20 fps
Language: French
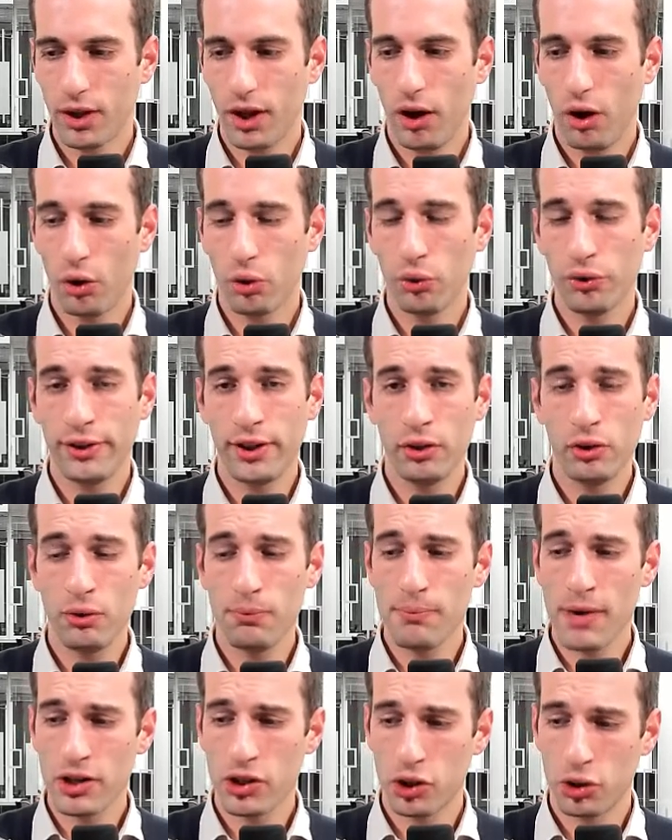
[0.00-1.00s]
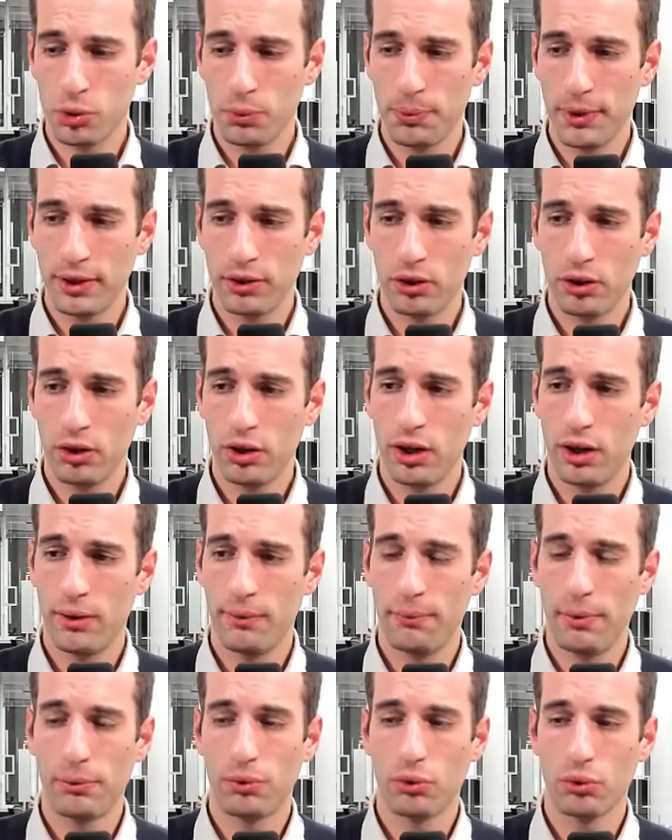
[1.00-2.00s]
Alors concernant le marché du pétrole, hein,
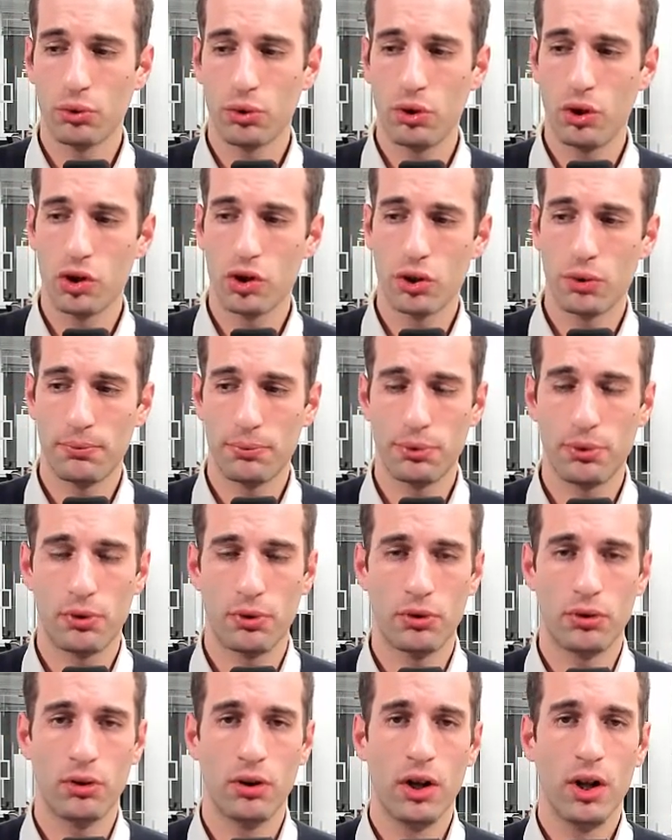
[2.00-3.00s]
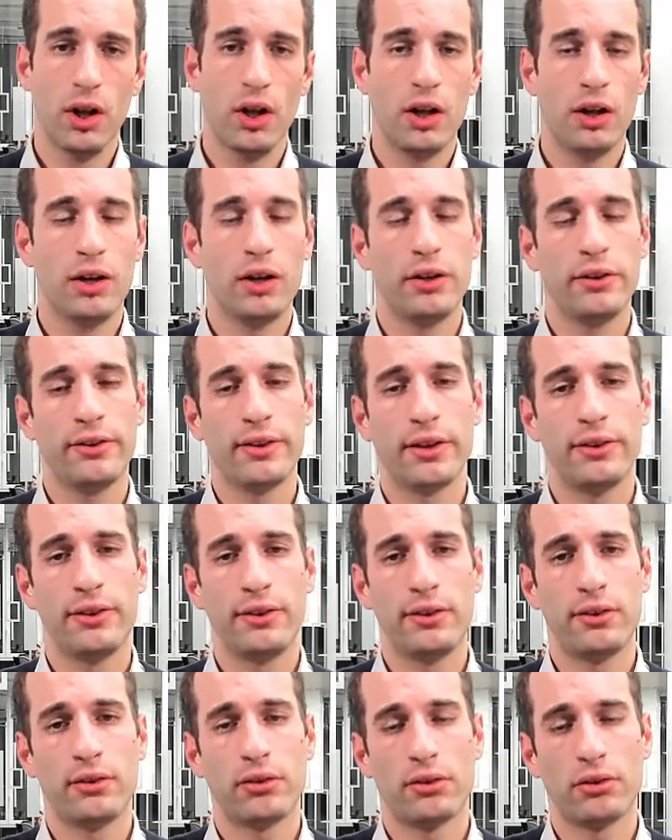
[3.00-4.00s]
même son de cloche que pour euh, les
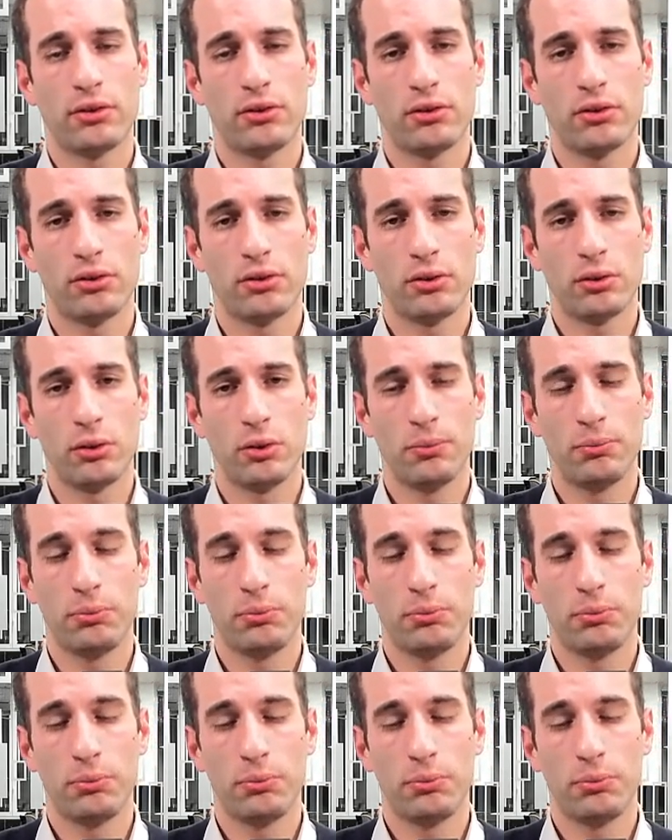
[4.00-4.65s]
indices euh,